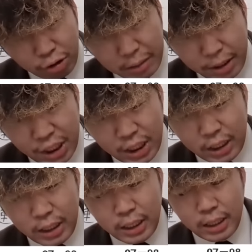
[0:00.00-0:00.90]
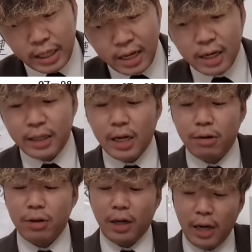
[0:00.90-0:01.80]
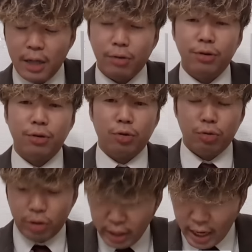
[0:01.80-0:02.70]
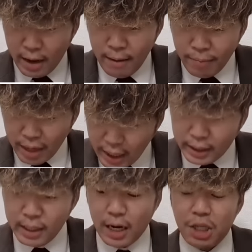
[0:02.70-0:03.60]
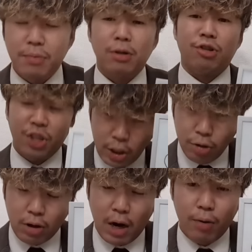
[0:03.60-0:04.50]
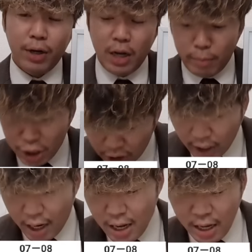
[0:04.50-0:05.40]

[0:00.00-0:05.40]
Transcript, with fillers: と厳しい展開になるんかなということで、相手に8番の新緑化を入れました。